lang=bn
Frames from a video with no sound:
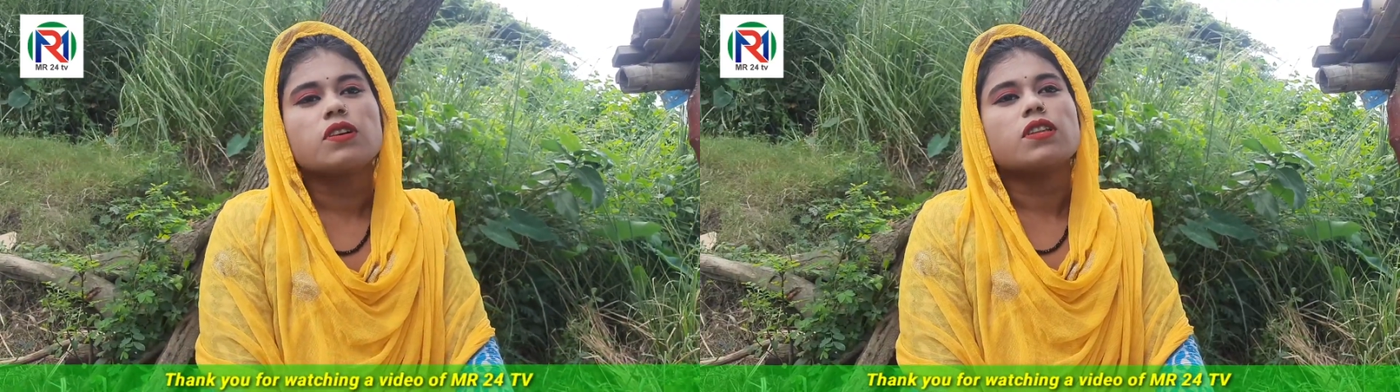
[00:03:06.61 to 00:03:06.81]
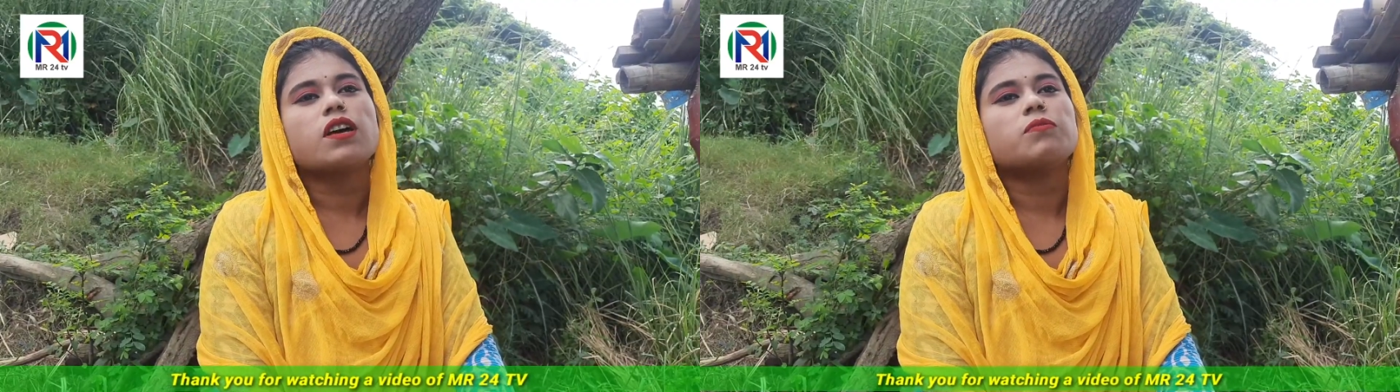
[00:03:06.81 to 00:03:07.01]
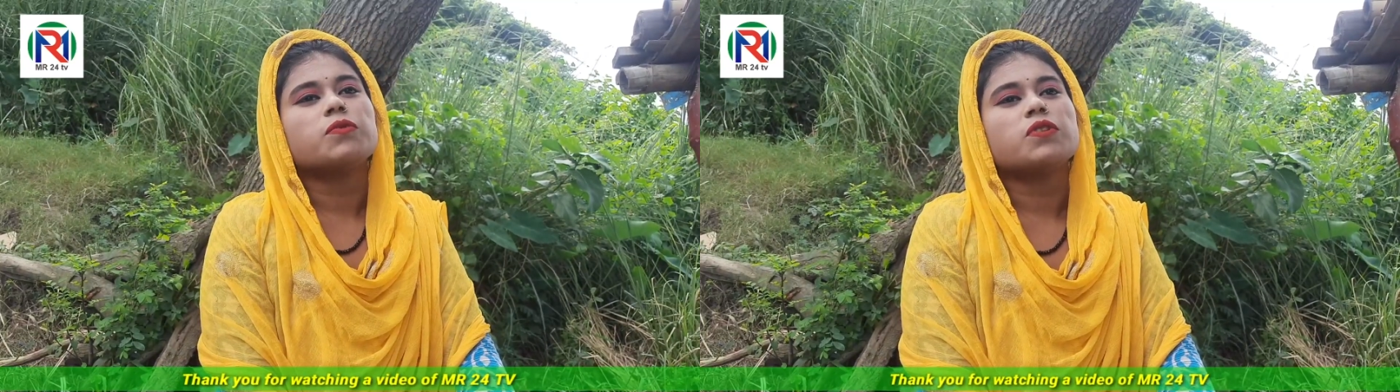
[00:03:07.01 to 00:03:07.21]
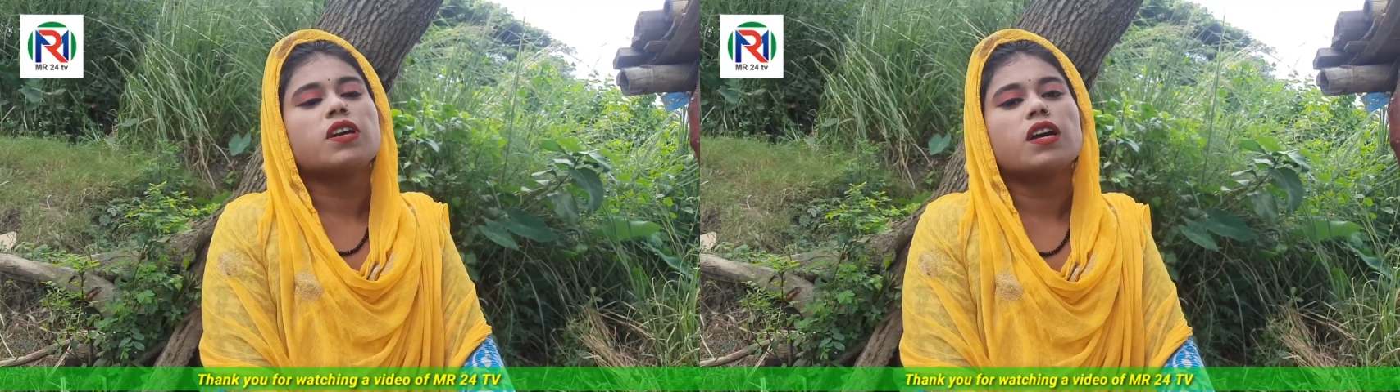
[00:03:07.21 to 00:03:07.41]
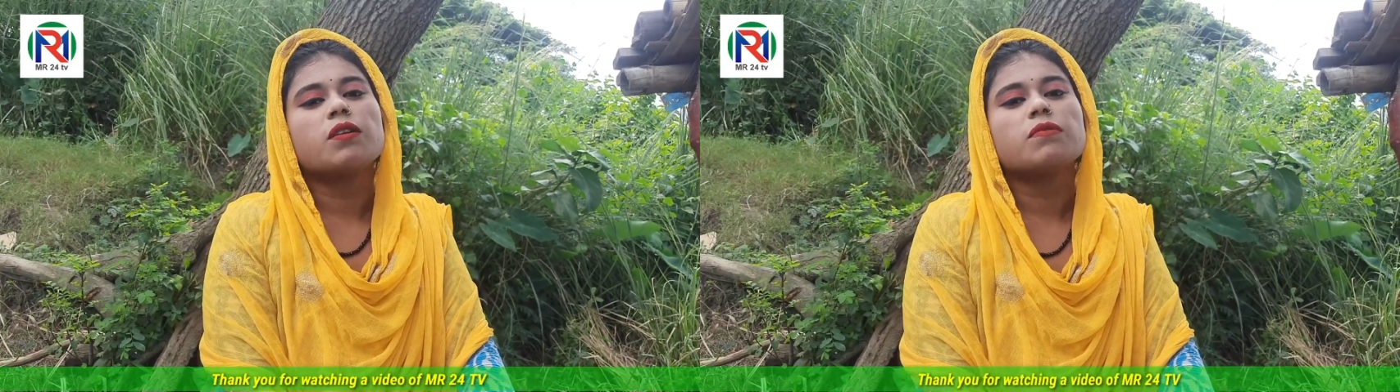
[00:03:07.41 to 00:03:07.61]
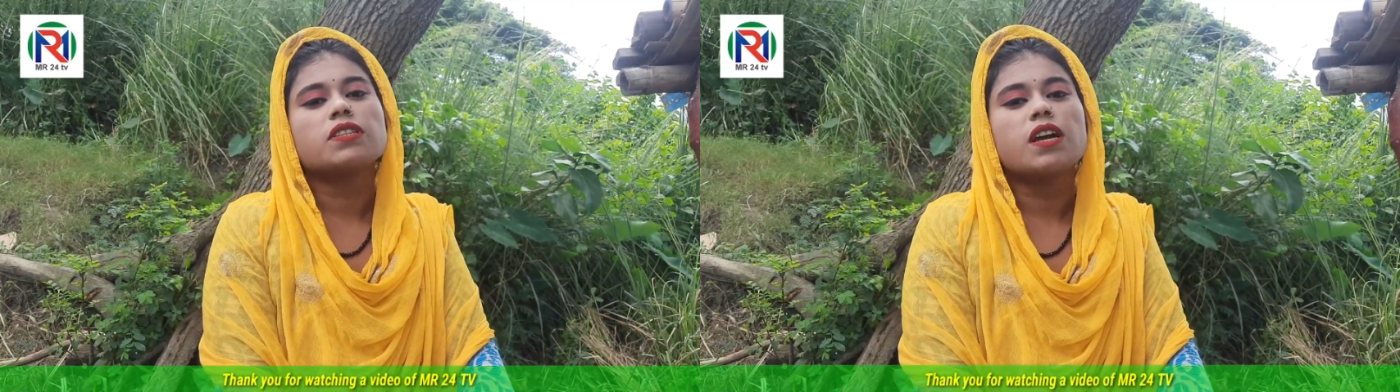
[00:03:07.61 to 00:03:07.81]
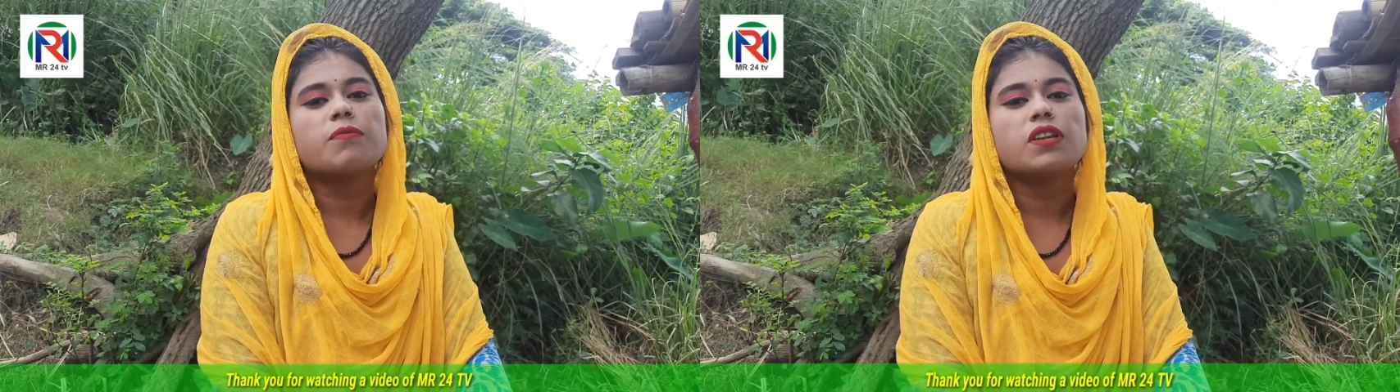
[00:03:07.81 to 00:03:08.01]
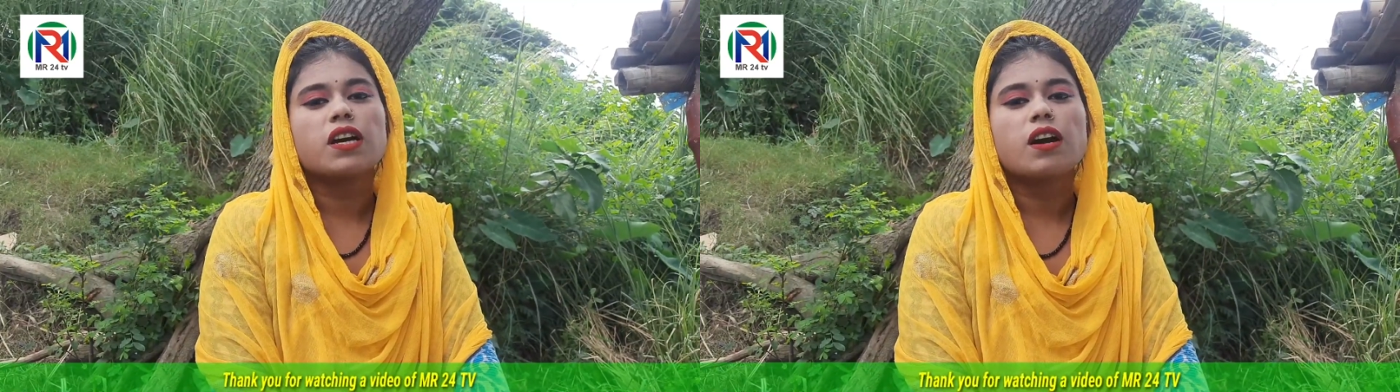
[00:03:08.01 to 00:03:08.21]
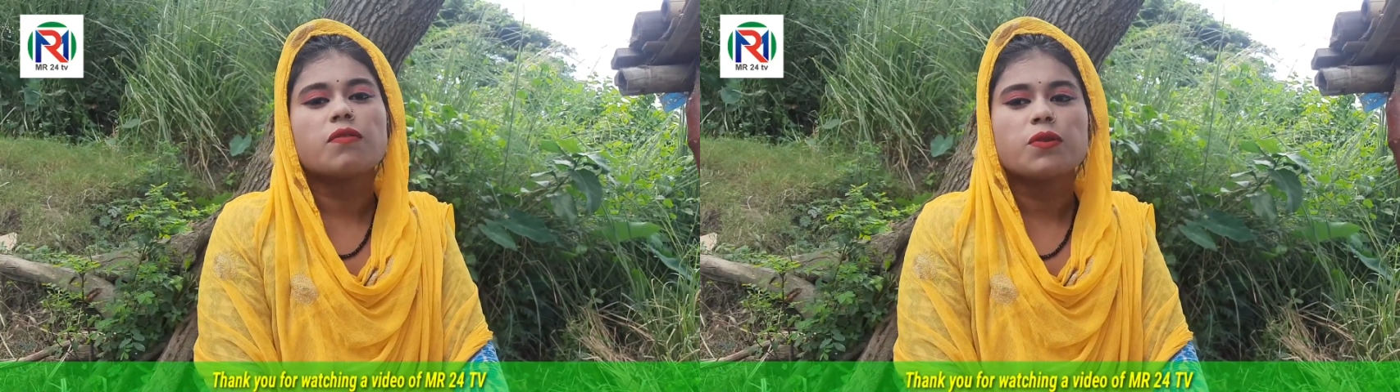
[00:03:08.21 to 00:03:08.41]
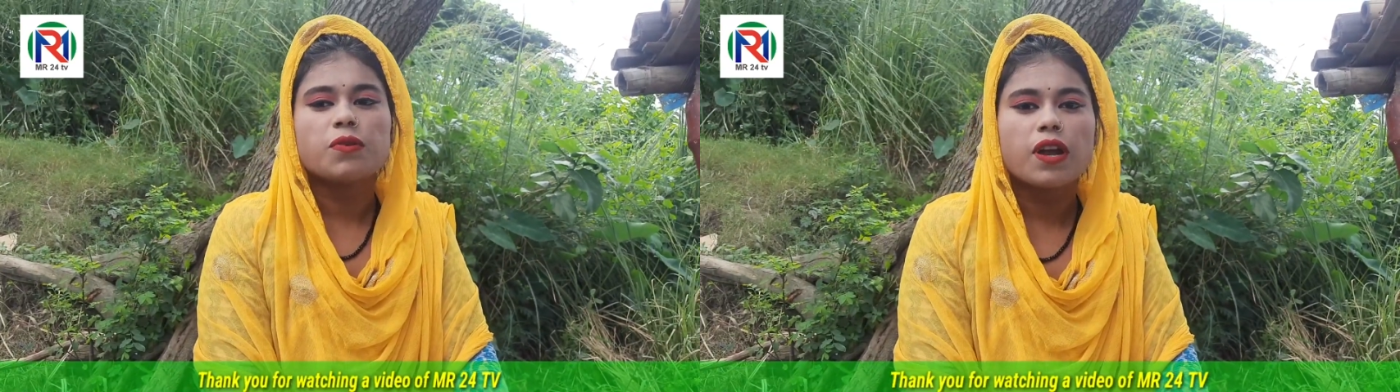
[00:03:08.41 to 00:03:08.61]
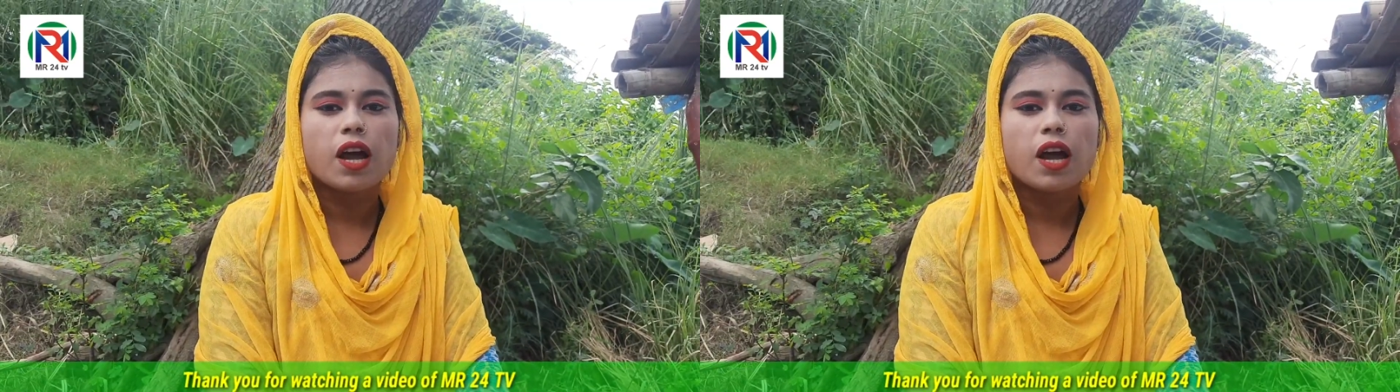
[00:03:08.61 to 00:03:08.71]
তার মধ্যেখানে আবার স্বামীরা কামাই করে